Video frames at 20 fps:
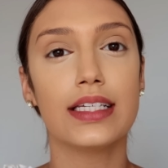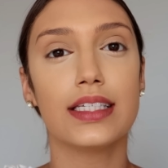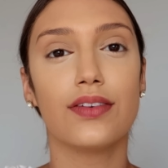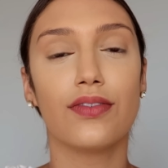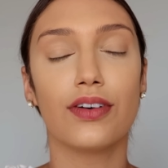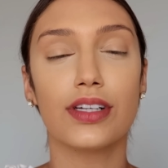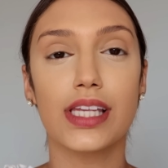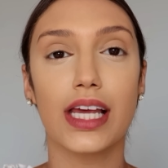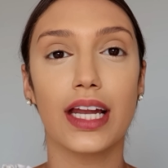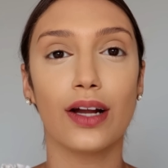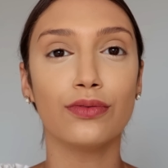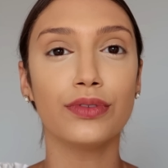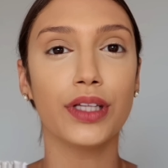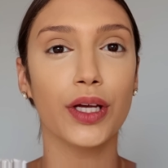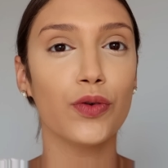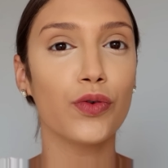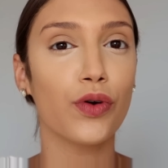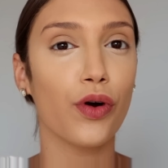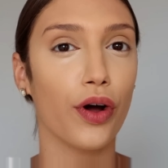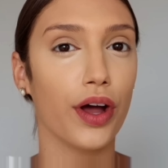Se você não
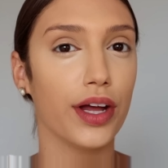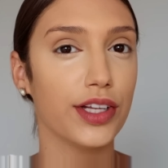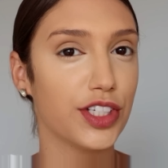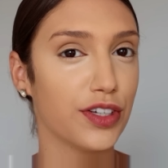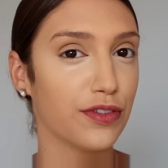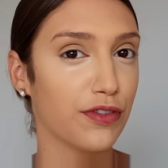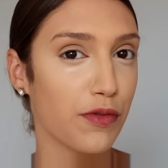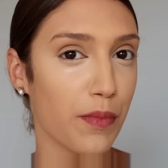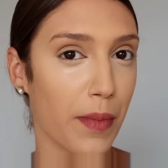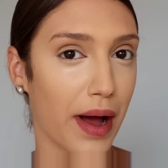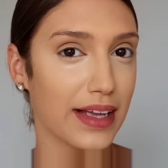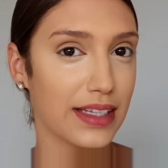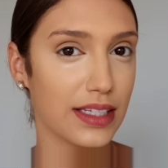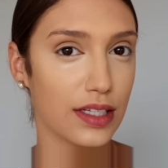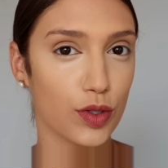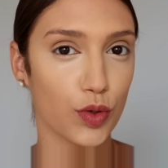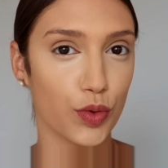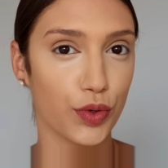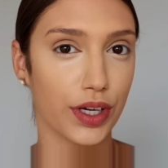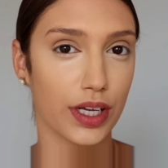tem um corretivo
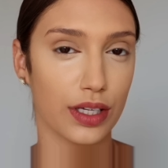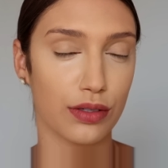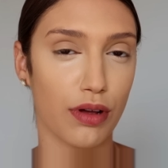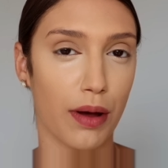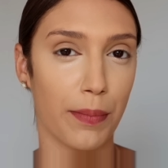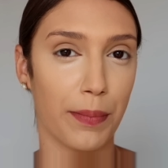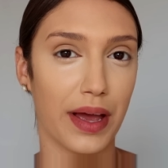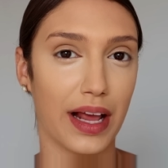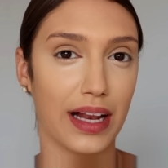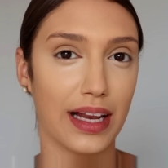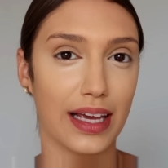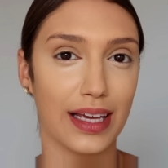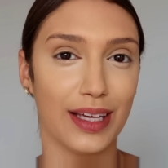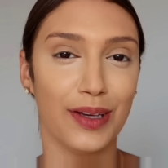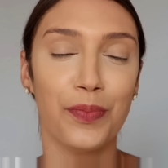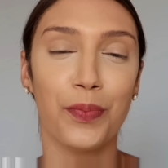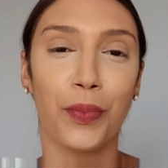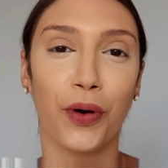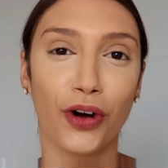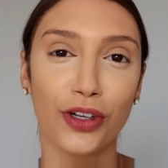mais escuro que a sua pele
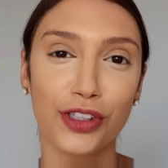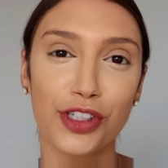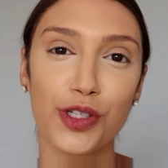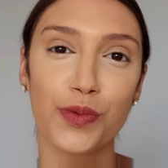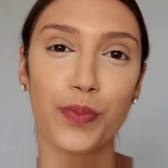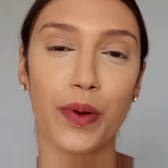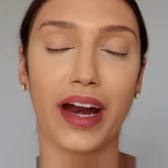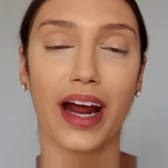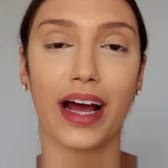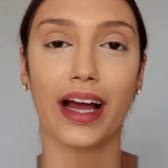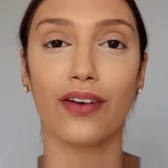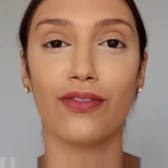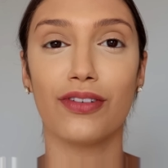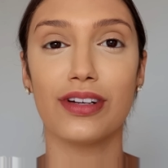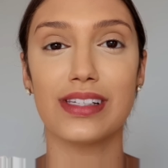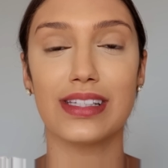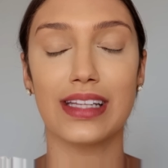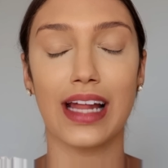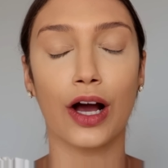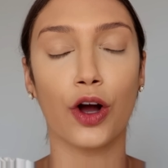aí, pode esperar que eu
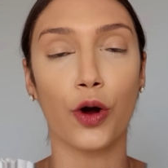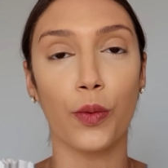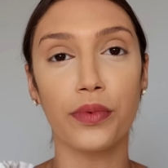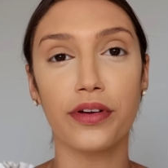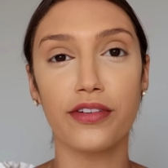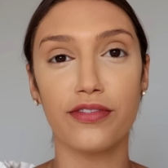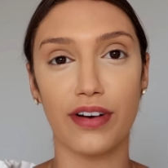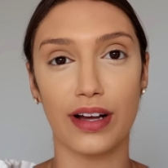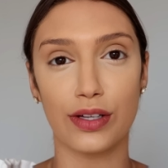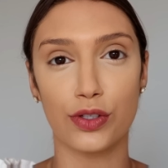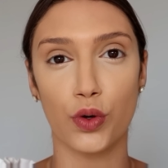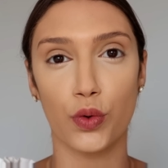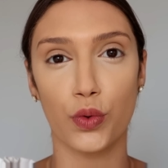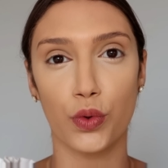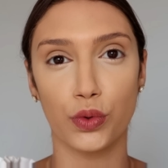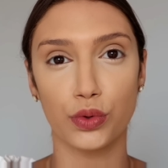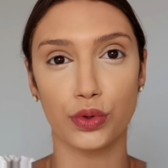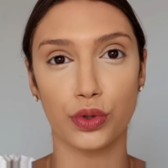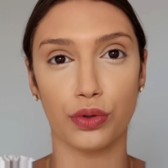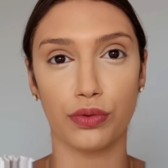vou ensinar como que faz
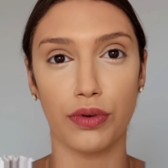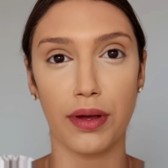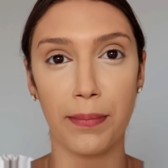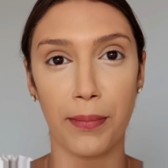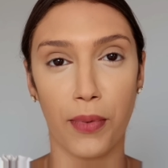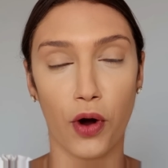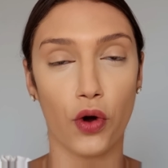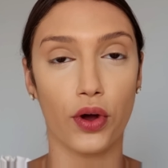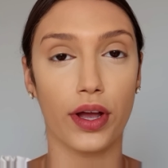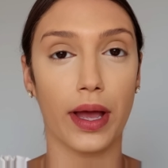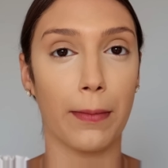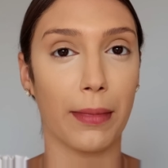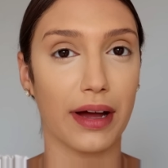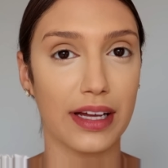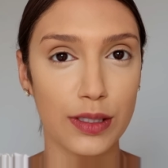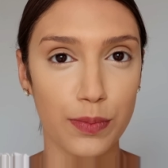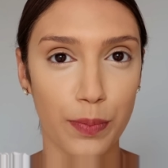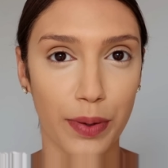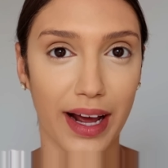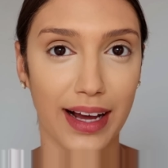com o contorno em pó, que é
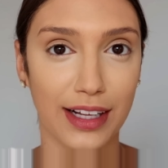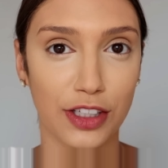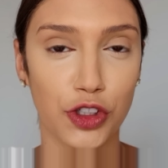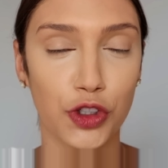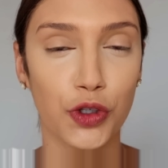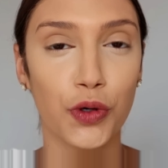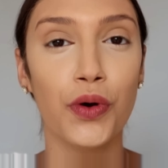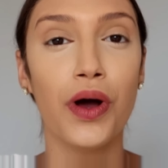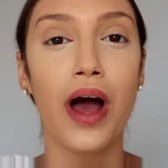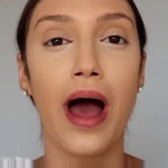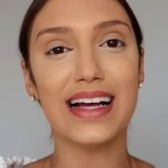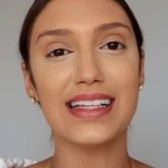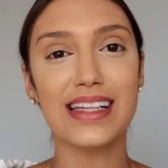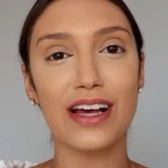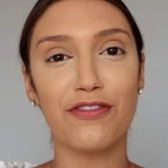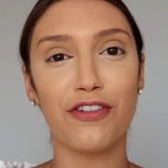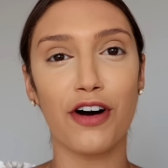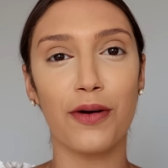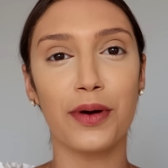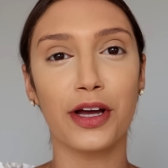mais prático.
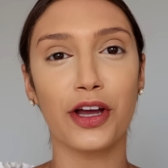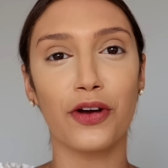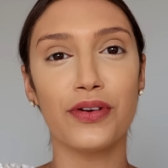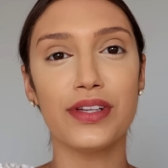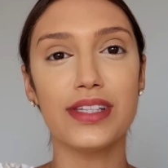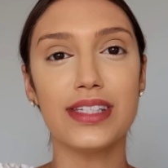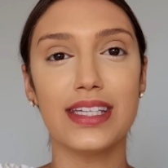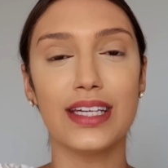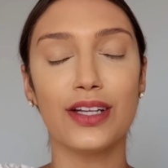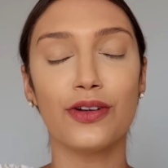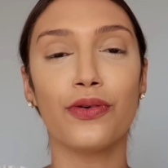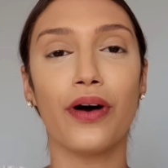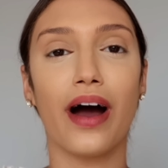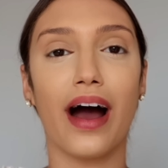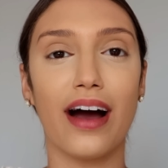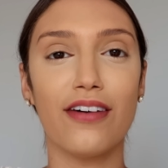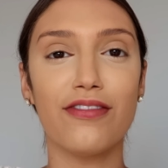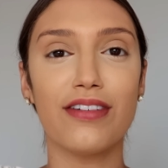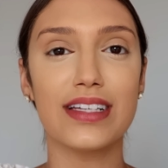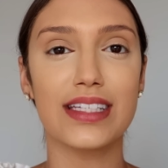Mas a forma que eu ensino
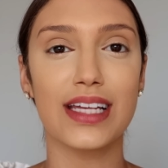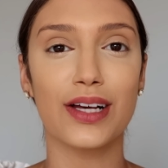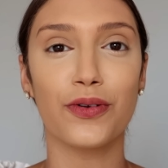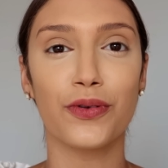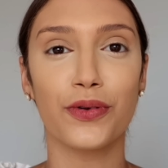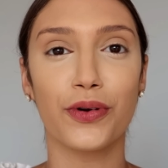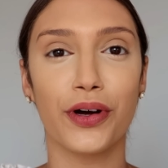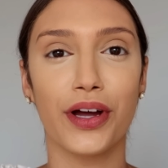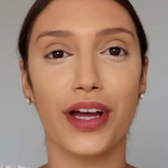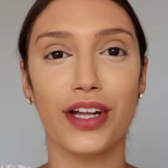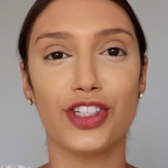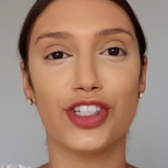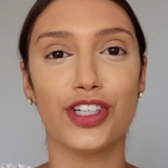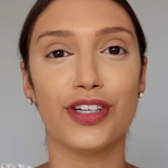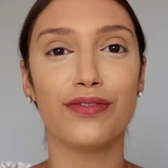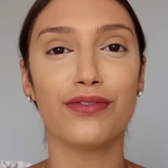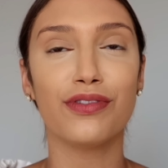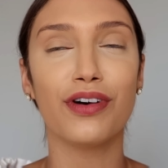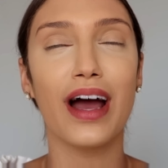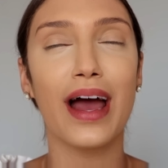a fazer com
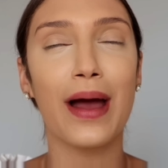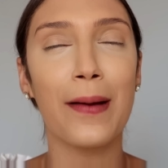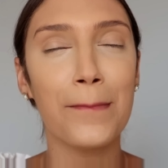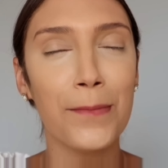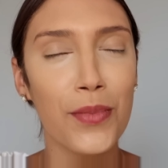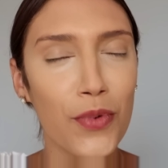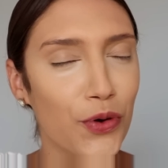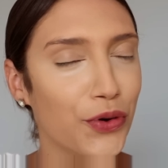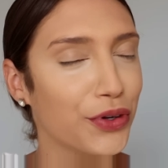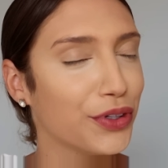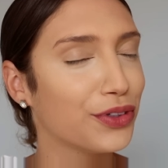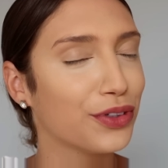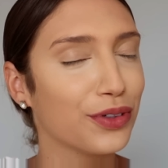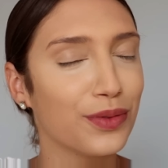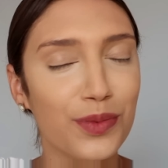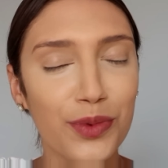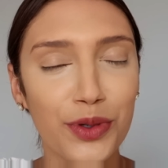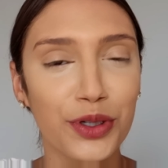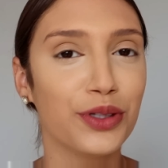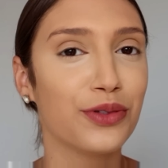corretivo é
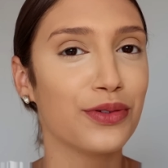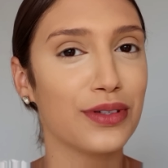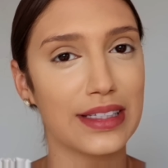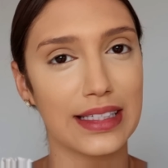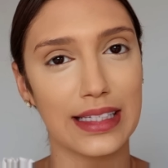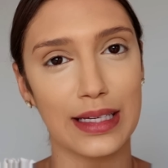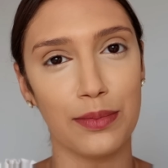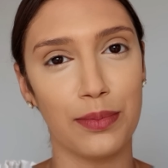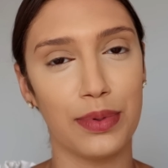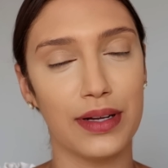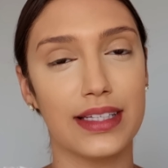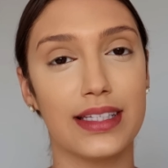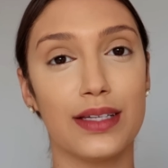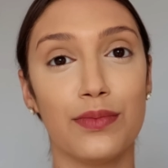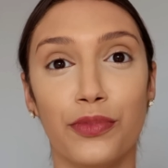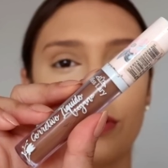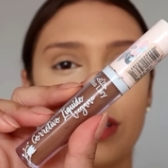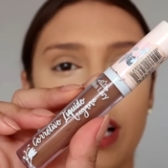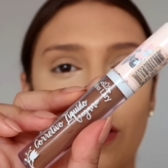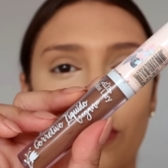muito, muito simples. Vou